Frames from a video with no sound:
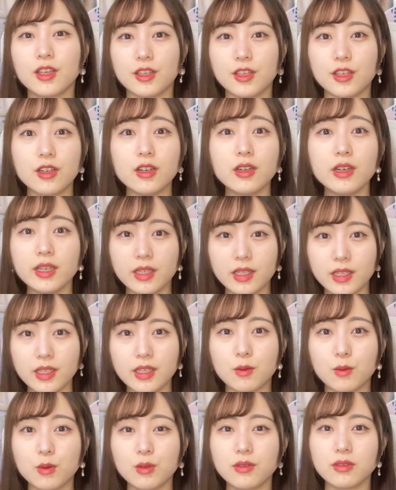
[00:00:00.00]
意外に
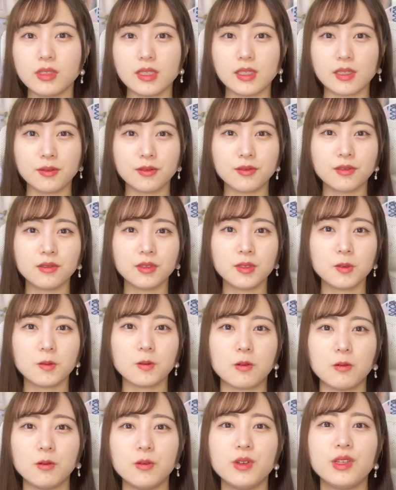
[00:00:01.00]
本当に私服の人
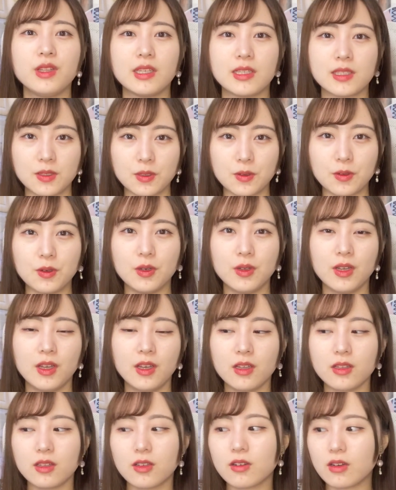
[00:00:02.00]
が多いんですよ。
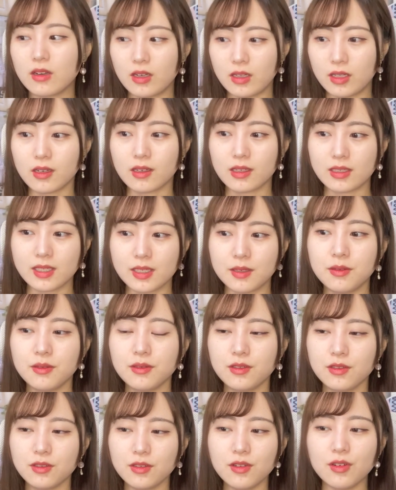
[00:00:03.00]
だからなんか私
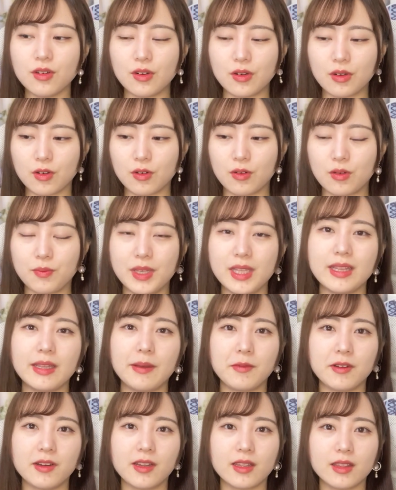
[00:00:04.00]
服をこう見て
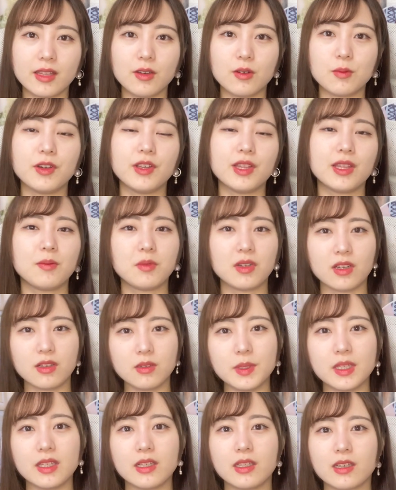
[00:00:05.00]
もらって覚えてもらう
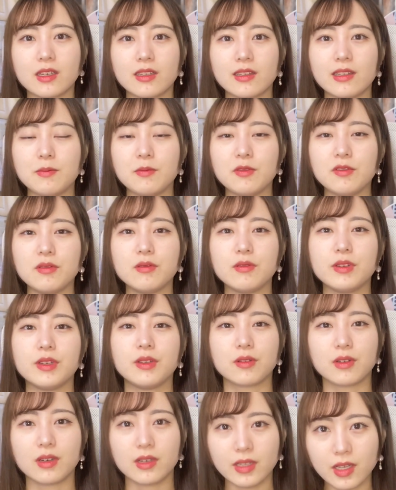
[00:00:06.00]
みたいな方も多い
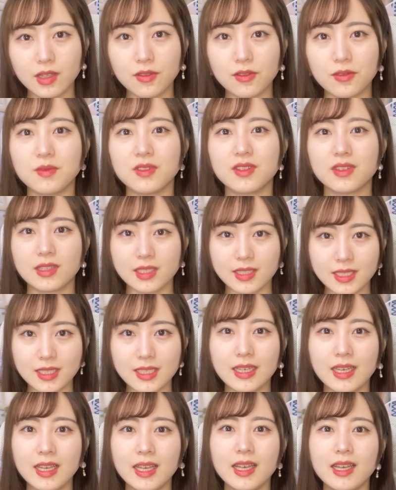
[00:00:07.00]
のかなと思った
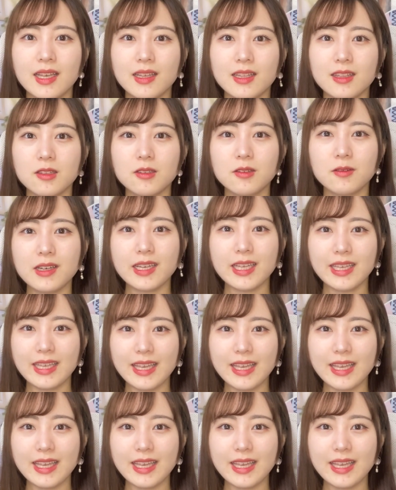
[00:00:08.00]
し、とはい